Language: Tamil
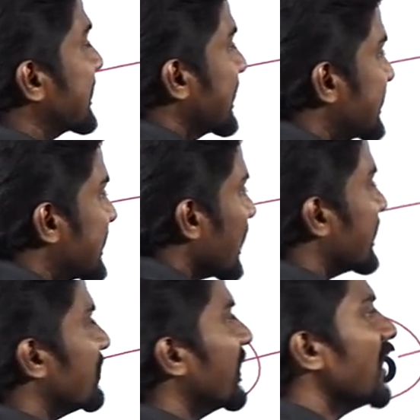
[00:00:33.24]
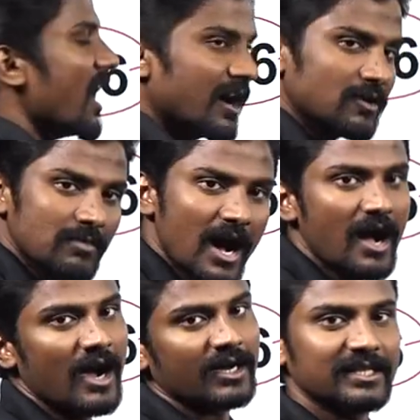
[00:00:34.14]
எட்டால டிவைட் ஆகுமா
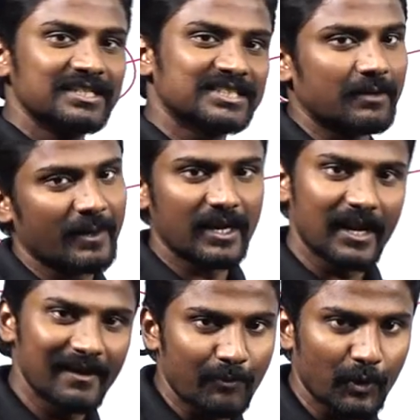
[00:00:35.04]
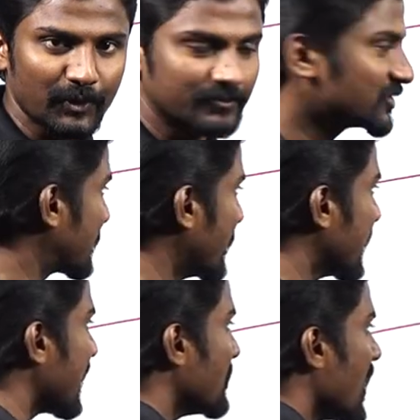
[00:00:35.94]
ஆகாதன்னு செக் பண்ணாலே போதும் செக்
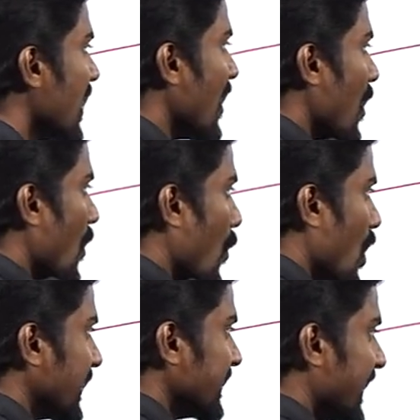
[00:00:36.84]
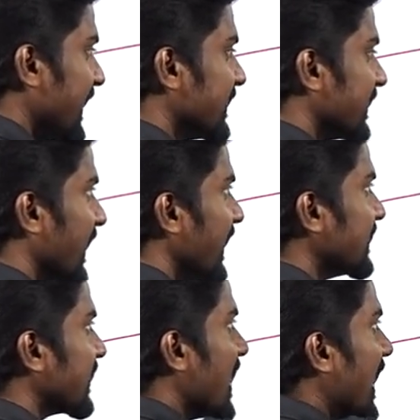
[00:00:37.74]
பண்ணிடலாமா ஒன் எயிட் எயிட்
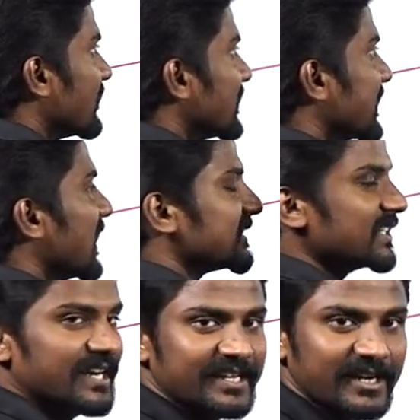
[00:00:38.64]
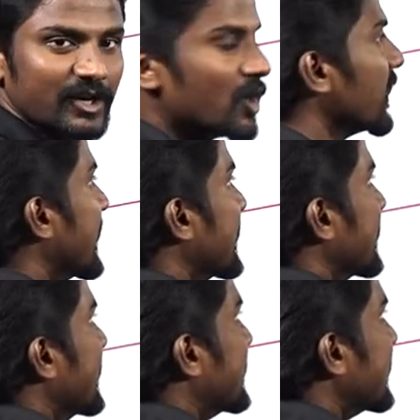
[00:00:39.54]
அறுபத்தேழுல எத்தனை எட்டு இருக்கும்
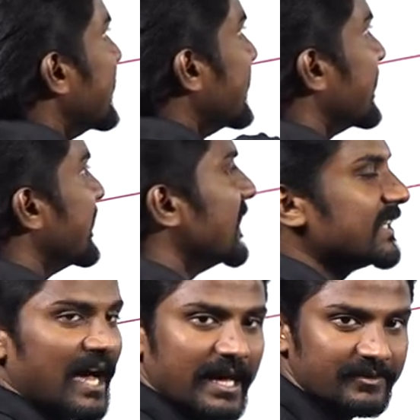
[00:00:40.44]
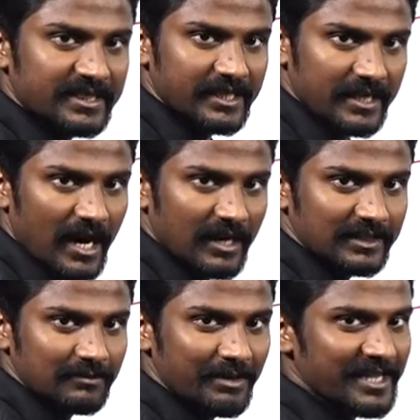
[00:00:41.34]
எட்டு இன்ட்டு எட்டு அறுபத்தி நாலு
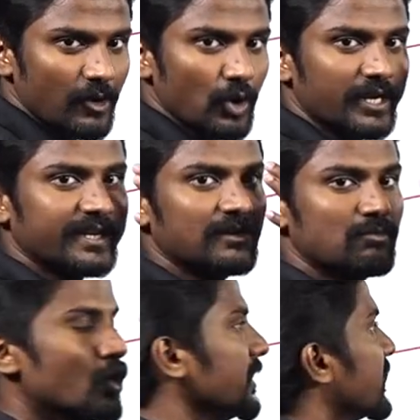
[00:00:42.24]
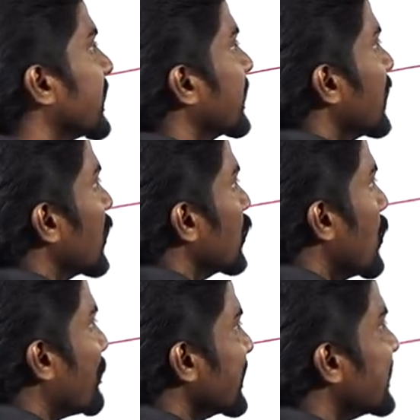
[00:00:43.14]
மீது எவ்வளோ இருக்கு மூணு இருக்கு
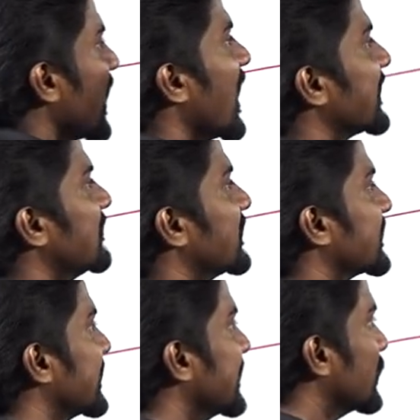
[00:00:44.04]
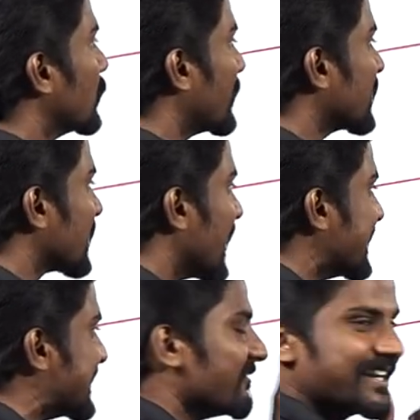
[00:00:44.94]
முப்பத்தி ஆறுன்னு வருது முப்பத்தாறு
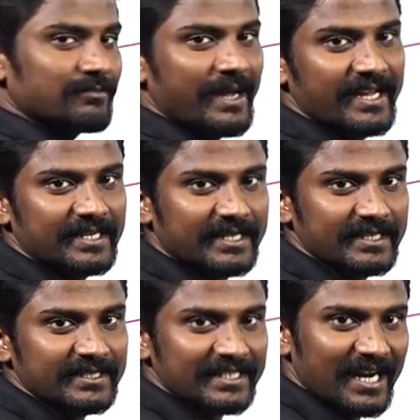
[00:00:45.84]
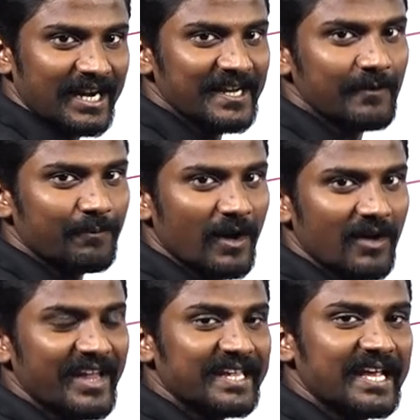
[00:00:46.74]
டிவைடட் பை எட்டு
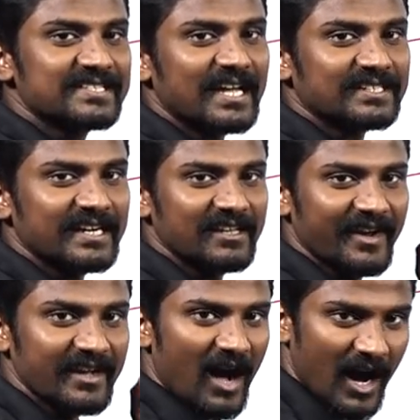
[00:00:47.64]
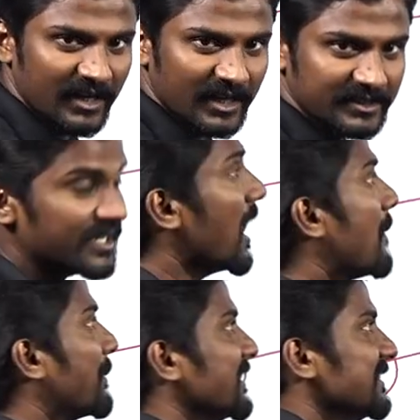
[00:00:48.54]
கண்டிப்பாவே எக்ஸாக்டா டிவைட் ஆகாது
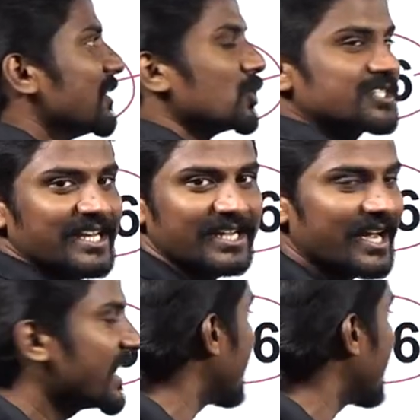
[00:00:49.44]
அப்ப இந்த கொஸ்டினுக்கான